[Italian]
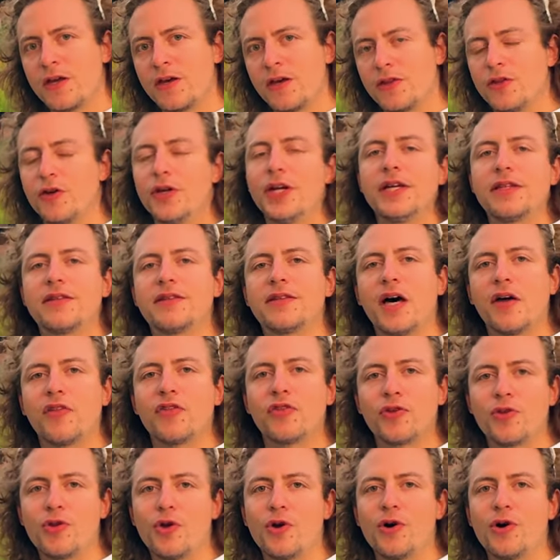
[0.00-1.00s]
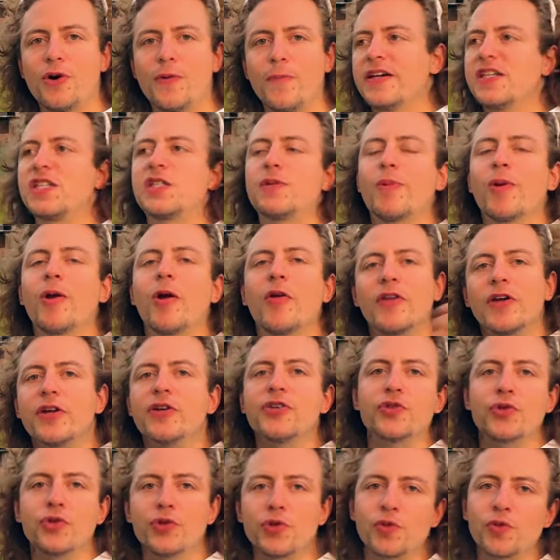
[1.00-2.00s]
non è tanto esplodere
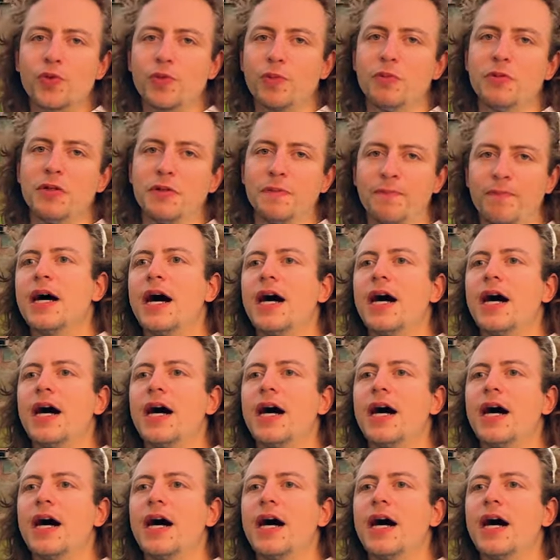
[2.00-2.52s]
su YouTube,